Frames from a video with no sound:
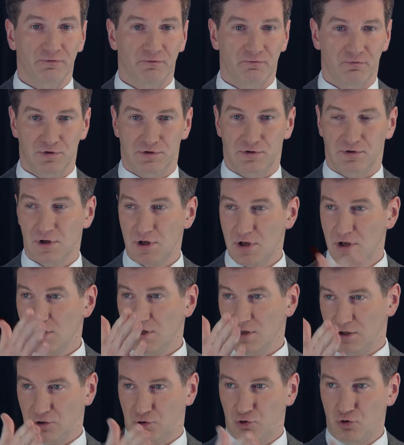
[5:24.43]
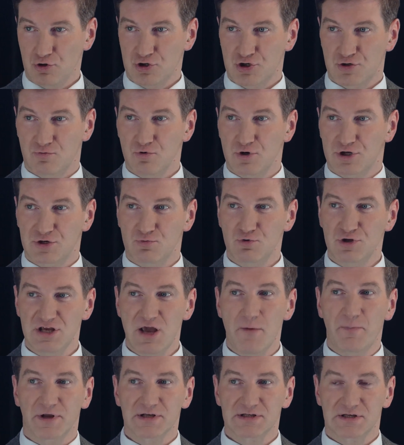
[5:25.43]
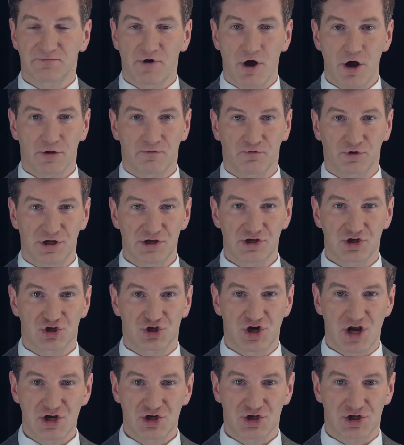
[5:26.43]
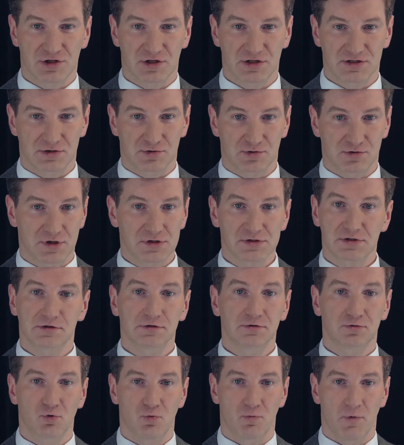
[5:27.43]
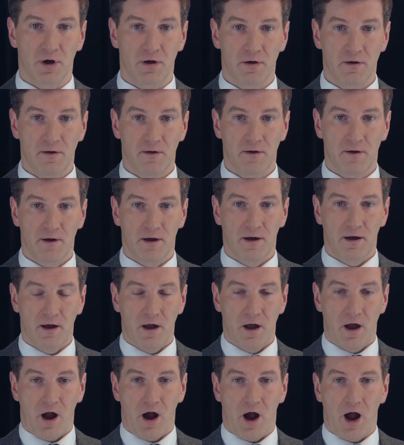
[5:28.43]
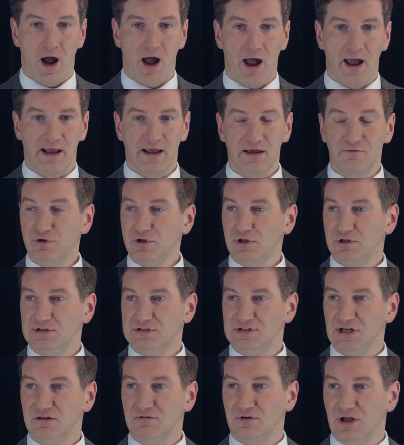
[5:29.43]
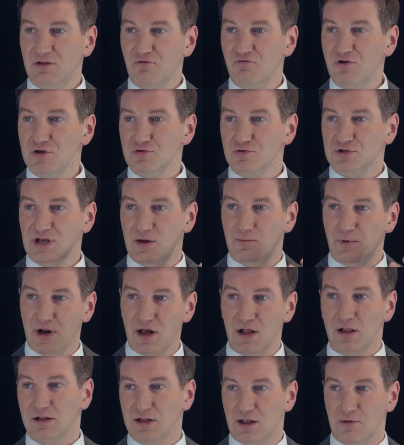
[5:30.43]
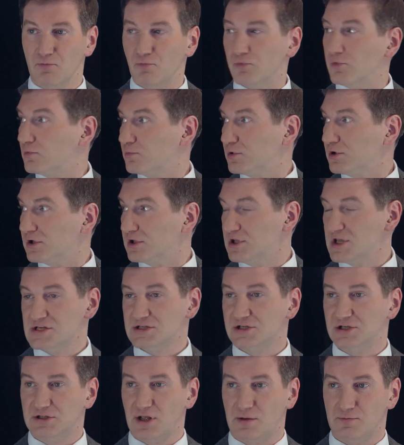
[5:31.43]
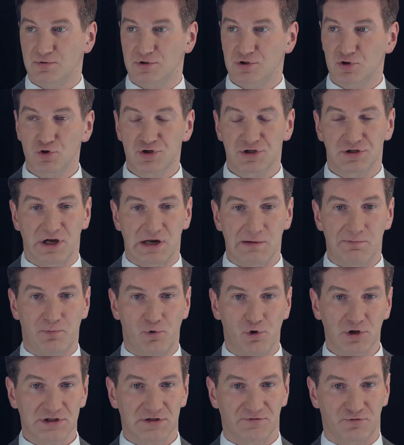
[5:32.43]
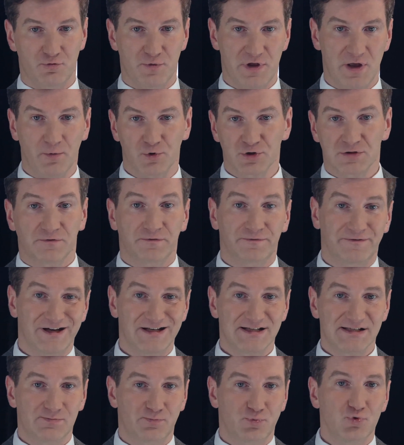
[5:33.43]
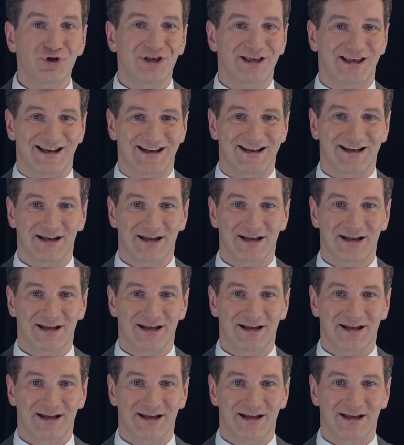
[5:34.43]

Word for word: Вот кто чего к чему не призывают вот эти женщины из Государственной Думы. А, и вот это, это, это видео собрало, там было несколько там, сотен репостов у меня просто в Фейсбуке.